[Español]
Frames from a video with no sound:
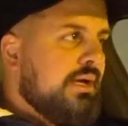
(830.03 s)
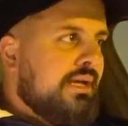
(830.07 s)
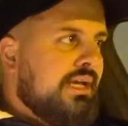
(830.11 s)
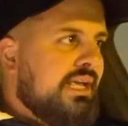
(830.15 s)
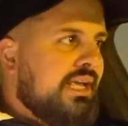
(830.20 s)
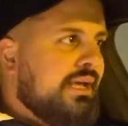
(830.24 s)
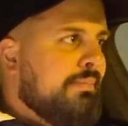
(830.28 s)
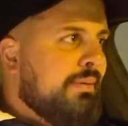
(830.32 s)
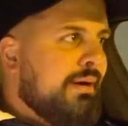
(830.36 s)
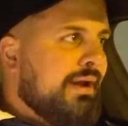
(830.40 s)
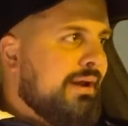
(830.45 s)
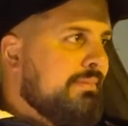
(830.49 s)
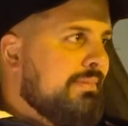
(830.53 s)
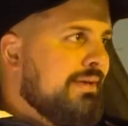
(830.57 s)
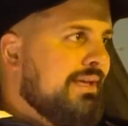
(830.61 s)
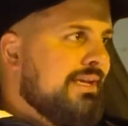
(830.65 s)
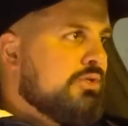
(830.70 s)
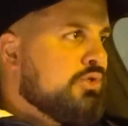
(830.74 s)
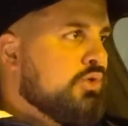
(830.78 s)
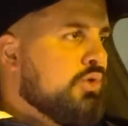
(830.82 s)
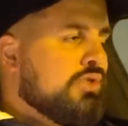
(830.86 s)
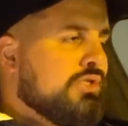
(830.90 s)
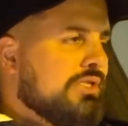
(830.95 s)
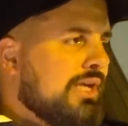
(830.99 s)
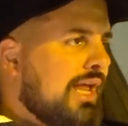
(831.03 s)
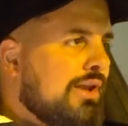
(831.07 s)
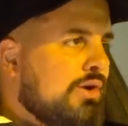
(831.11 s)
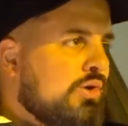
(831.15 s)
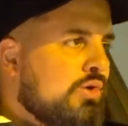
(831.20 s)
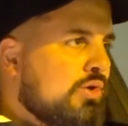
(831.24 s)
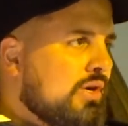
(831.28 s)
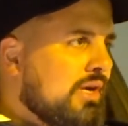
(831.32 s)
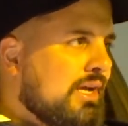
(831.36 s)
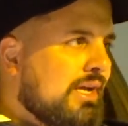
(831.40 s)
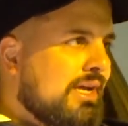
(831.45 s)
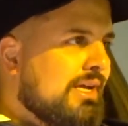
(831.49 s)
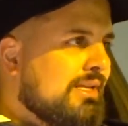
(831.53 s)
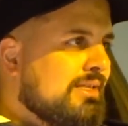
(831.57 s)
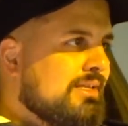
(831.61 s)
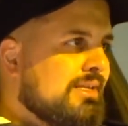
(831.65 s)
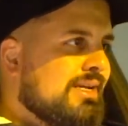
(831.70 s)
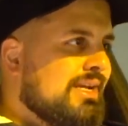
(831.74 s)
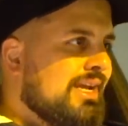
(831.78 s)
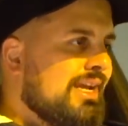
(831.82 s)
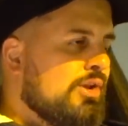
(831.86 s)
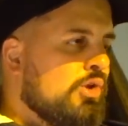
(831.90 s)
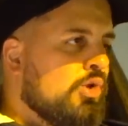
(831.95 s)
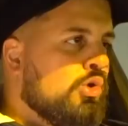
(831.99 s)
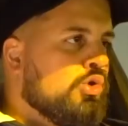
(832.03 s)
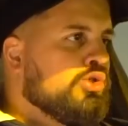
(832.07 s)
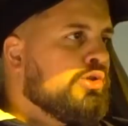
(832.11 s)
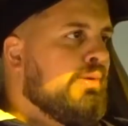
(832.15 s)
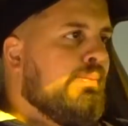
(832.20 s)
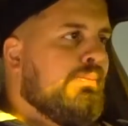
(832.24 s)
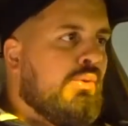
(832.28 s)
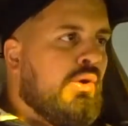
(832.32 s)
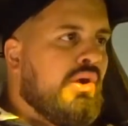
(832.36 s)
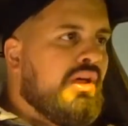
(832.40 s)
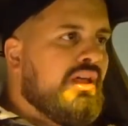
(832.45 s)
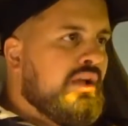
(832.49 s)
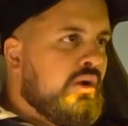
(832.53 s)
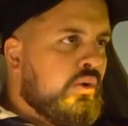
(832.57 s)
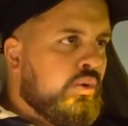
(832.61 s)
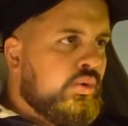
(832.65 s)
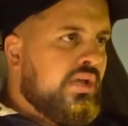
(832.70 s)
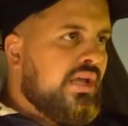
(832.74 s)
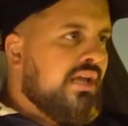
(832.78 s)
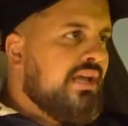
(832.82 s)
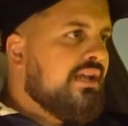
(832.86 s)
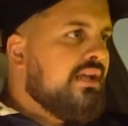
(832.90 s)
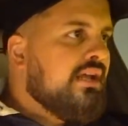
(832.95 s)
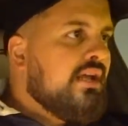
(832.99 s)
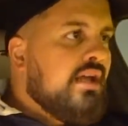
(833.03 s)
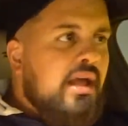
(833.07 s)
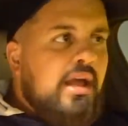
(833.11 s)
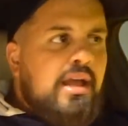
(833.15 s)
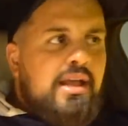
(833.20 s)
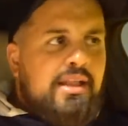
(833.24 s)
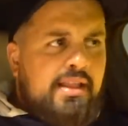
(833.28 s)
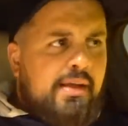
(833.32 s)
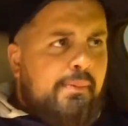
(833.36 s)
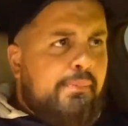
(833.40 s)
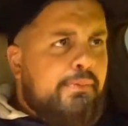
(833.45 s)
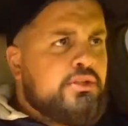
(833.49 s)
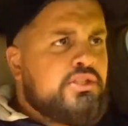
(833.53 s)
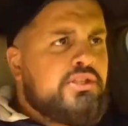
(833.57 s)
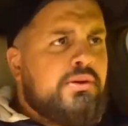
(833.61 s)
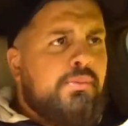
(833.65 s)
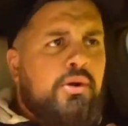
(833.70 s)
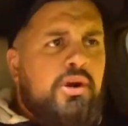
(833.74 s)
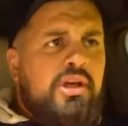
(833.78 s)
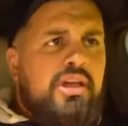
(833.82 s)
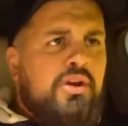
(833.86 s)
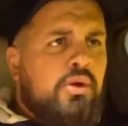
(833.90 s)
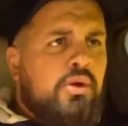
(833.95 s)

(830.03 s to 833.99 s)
Y para mí eso es algo que, no se puede discutir. Después se puede